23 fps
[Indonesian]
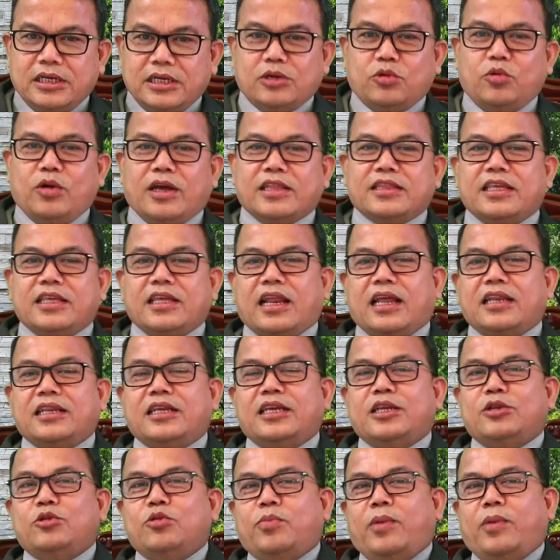Kekhawatiran
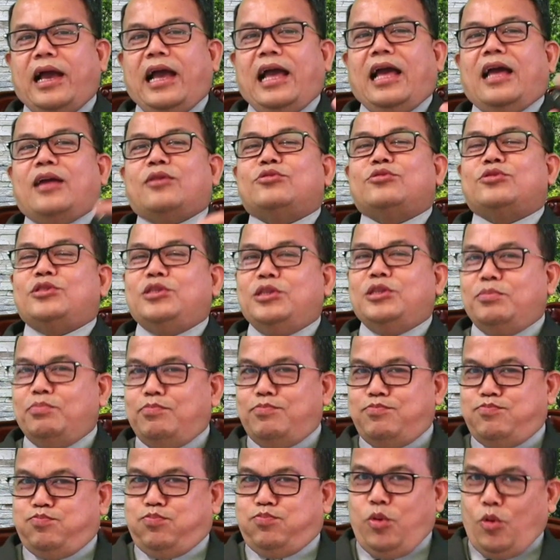hidup harus
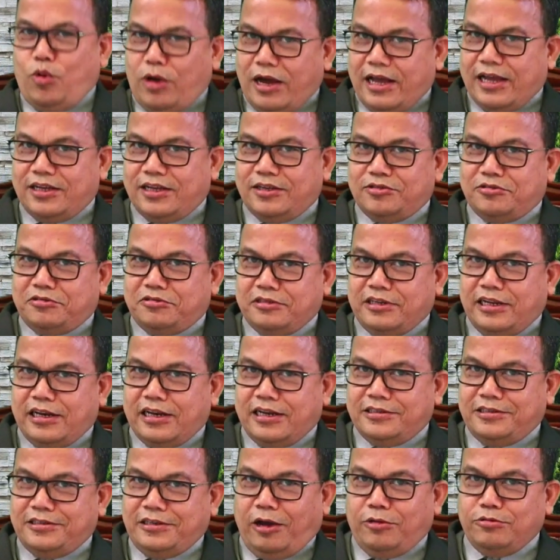dibuang,
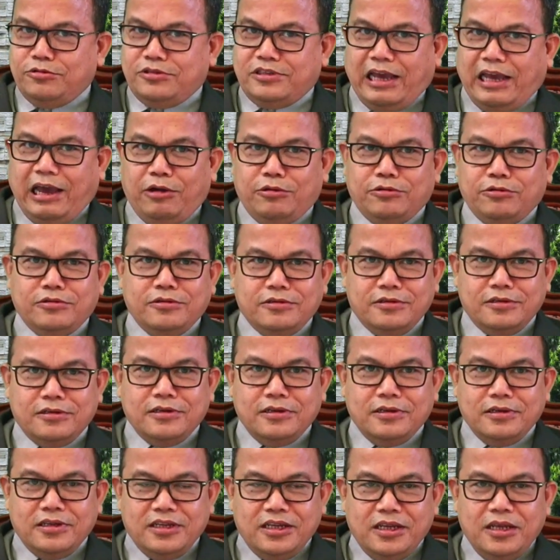saudara, jauh-jauh.
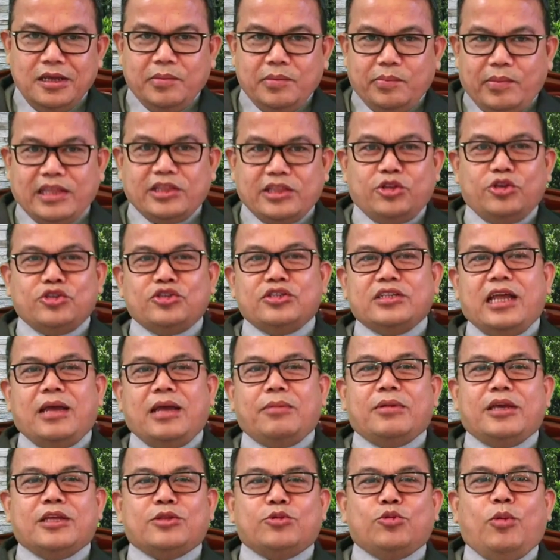Matius 6
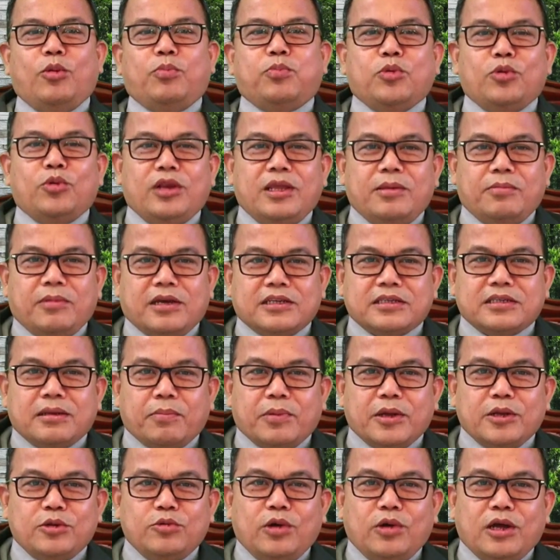ayat 25
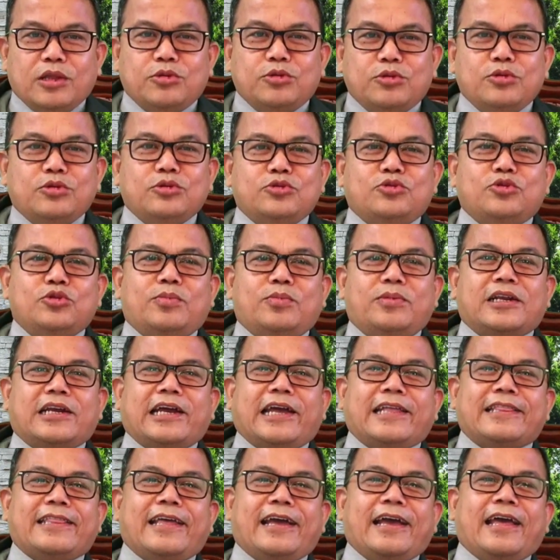sampai 27
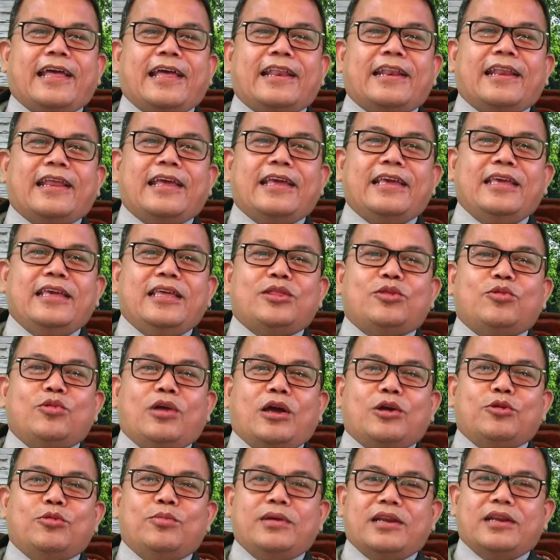berkata karena itu
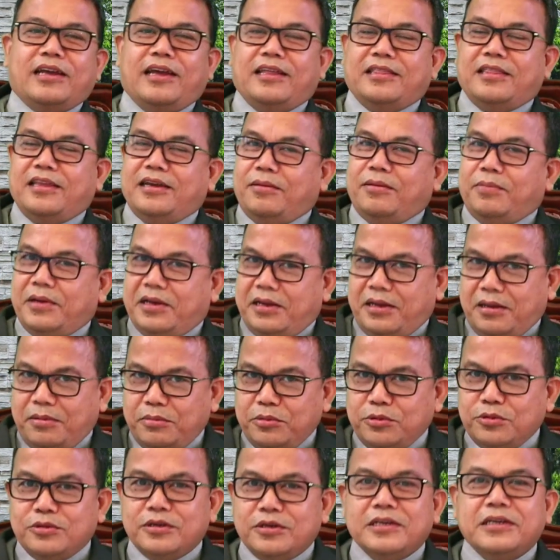aku berkata
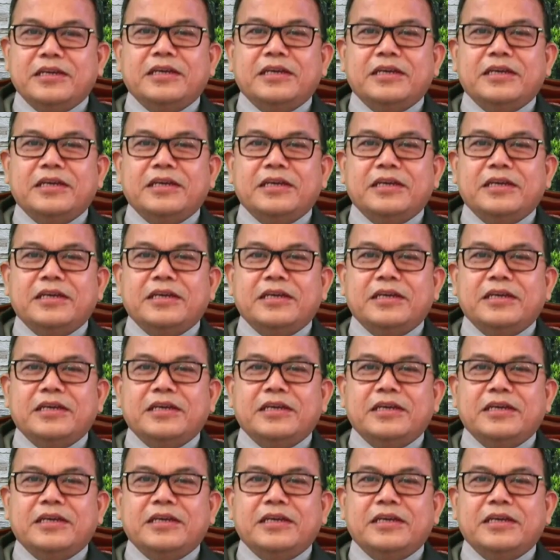kepadamu